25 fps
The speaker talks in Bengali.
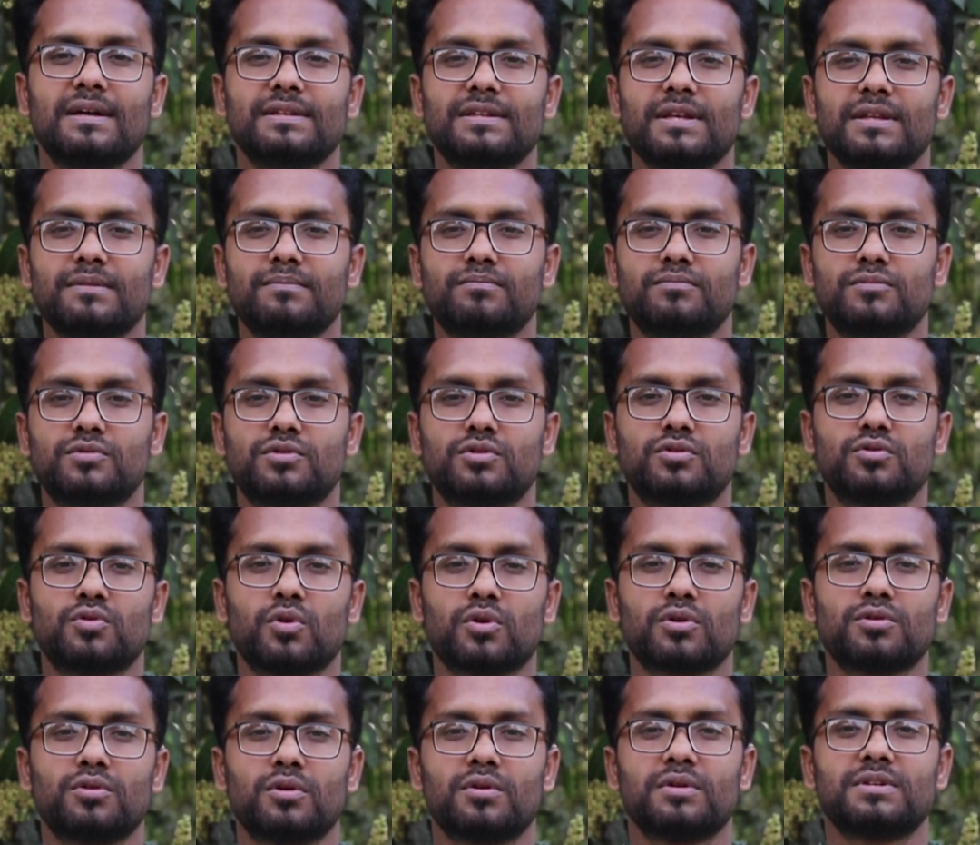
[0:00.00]
যে
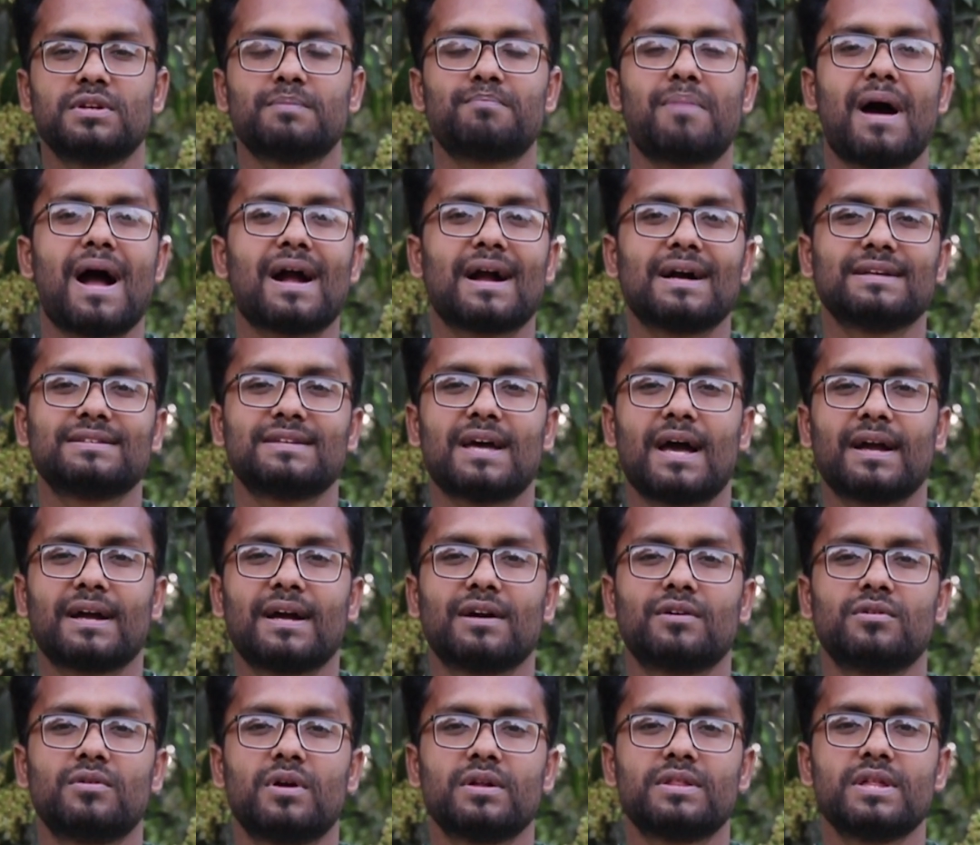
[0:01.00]
ছোট ছোট যে ফাঁকা
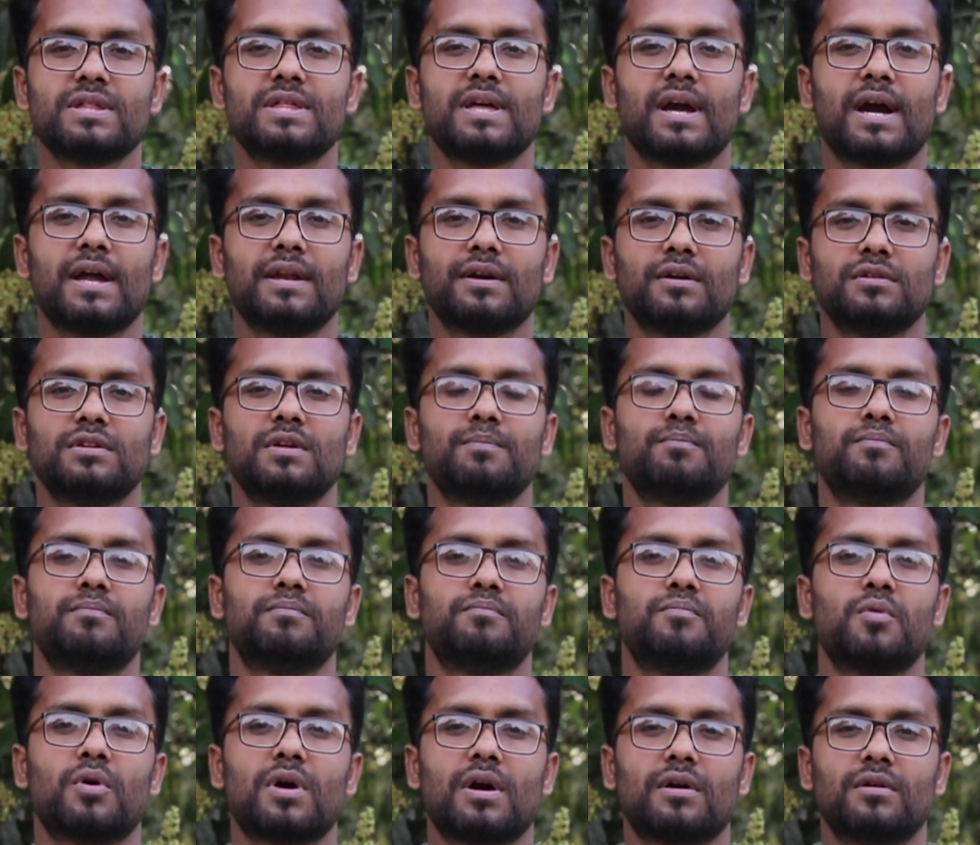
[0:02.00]
জায়গাগুলো আছে সেখানে কিন্তু
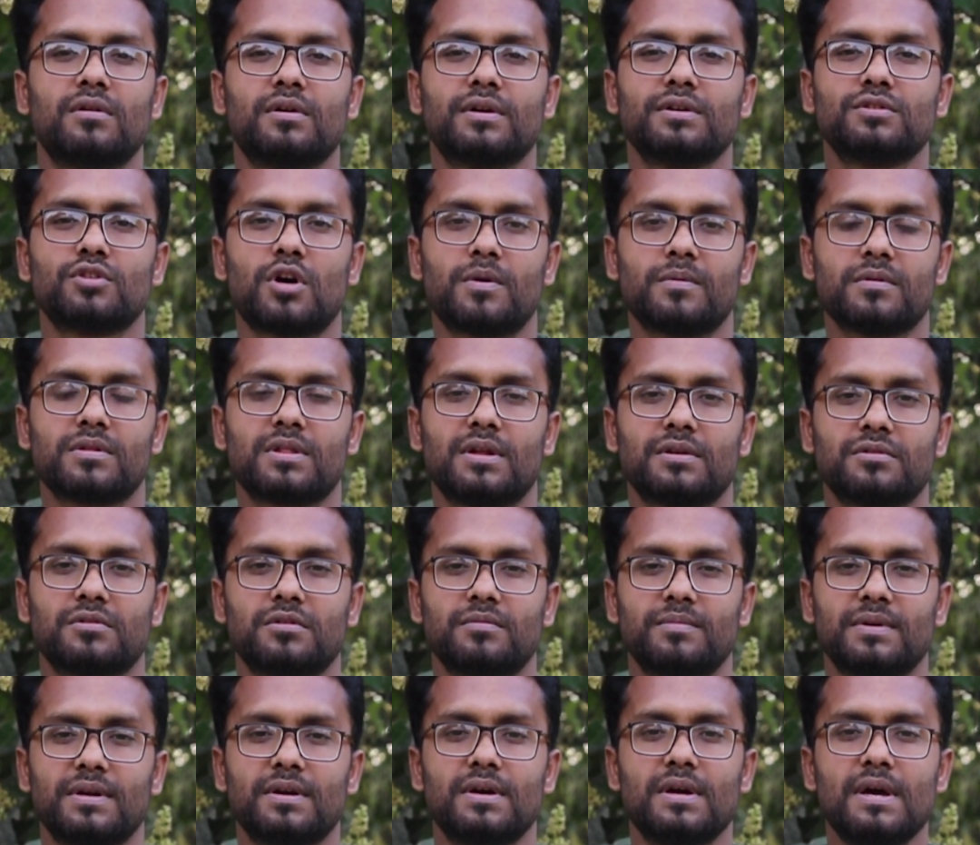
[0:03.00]
পোকাগুলো কিন্তু অবস্থান
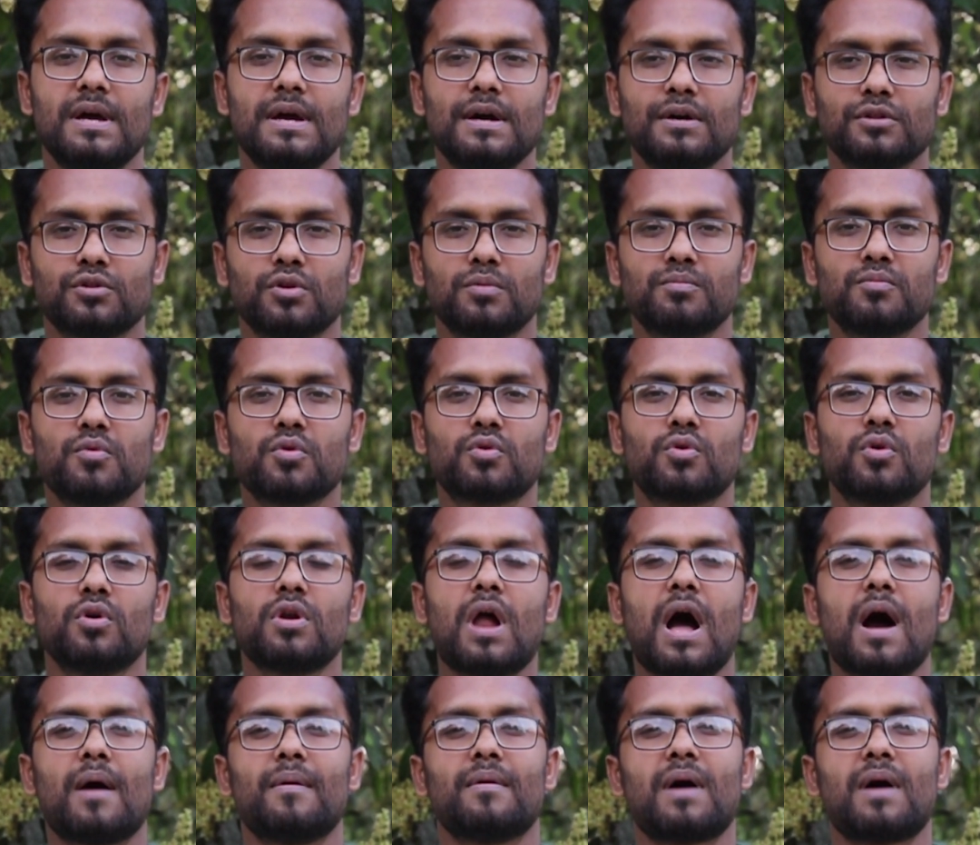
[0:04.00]
করবে তো মুকুল